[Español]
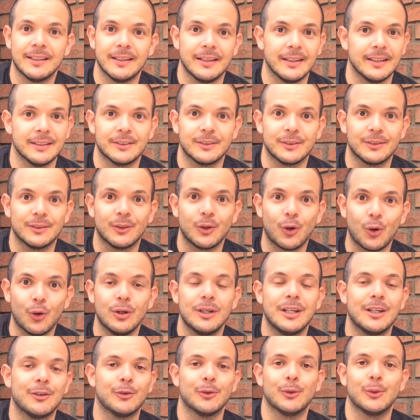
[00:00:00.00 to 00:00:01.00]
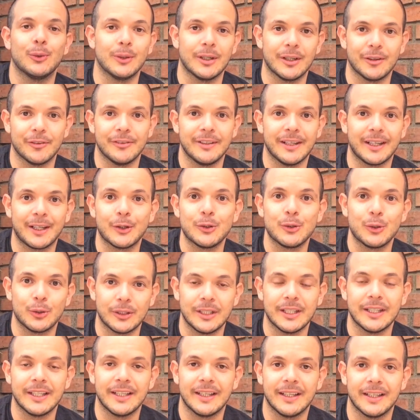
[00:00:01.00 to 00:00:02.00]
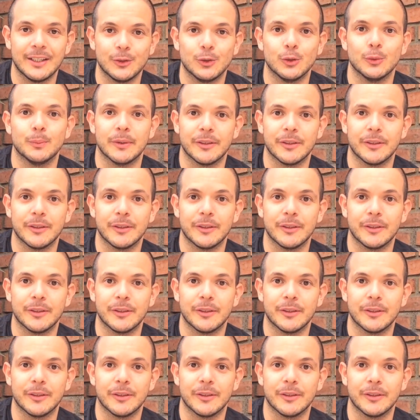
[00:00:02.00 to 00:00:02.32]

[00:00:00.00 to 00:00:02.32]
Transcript: es con la fotografía que uno tiene en su